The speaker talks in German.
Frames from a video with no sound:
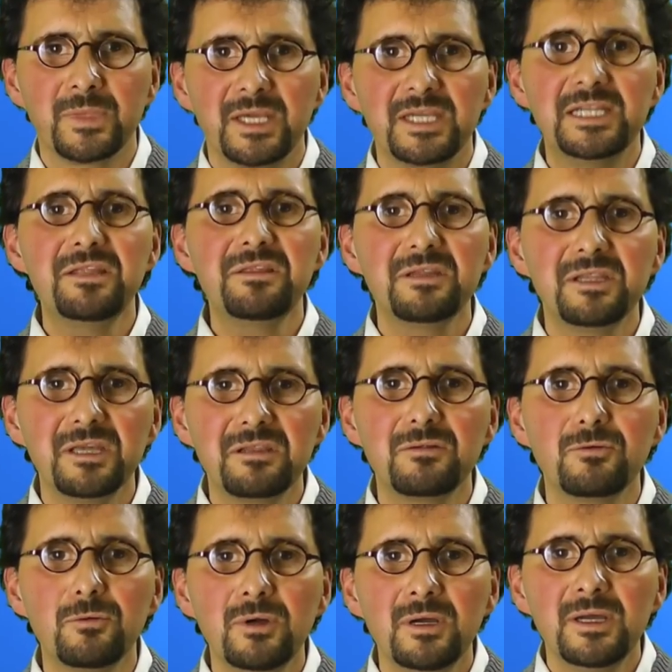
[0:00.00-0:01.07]
Ich lese dir
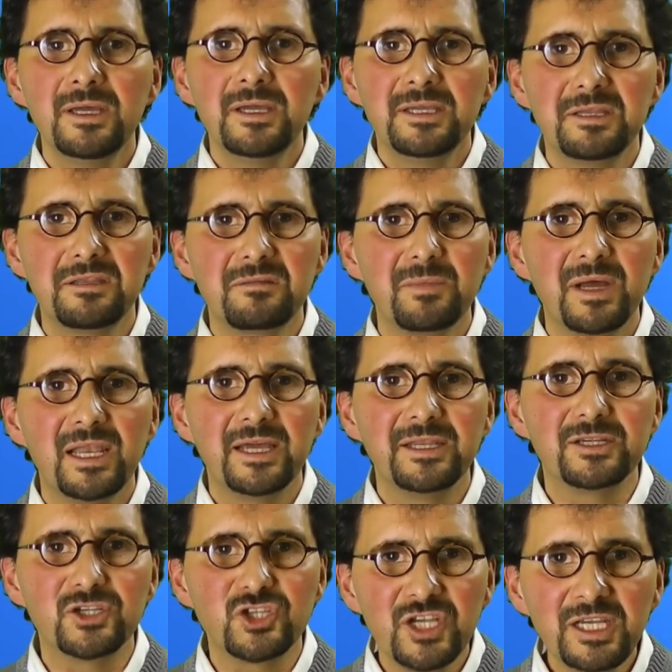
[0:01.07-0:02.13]
dazu jetzt mal
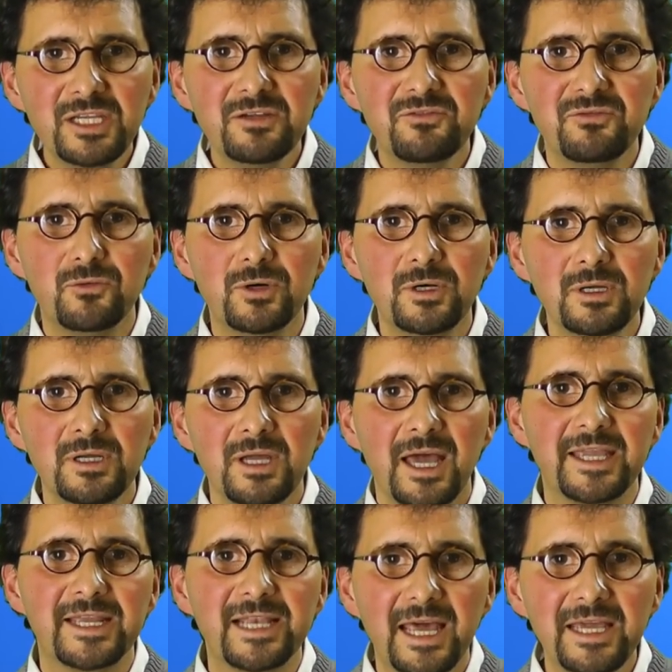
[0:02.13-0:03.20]
eine Geschichte vor,
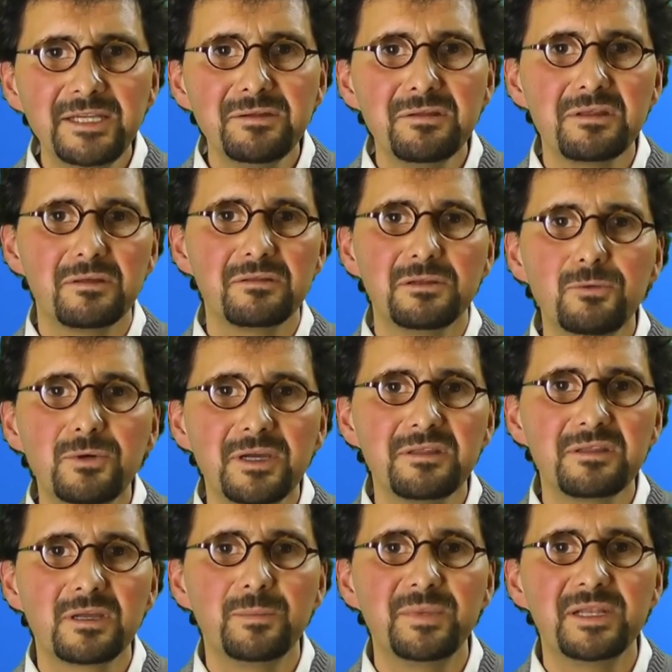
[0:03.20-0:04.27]
ein Gleichnis aus
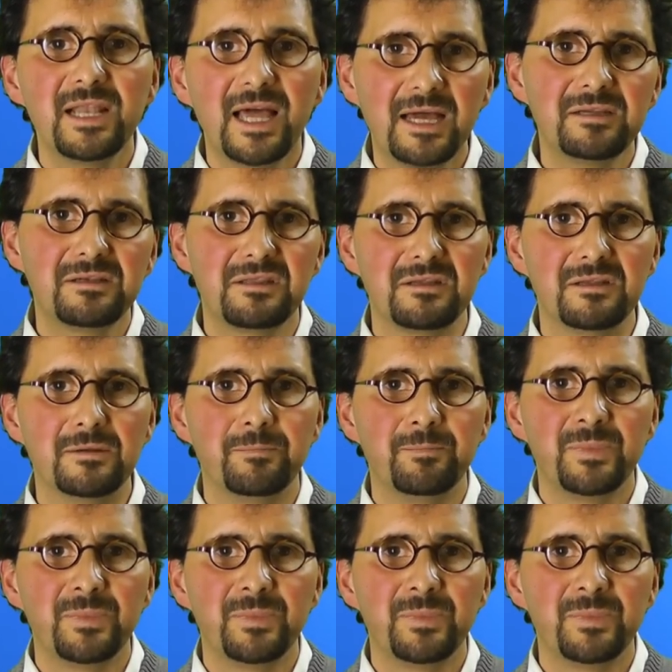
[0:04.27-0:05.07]
Lukas Kapitel 18.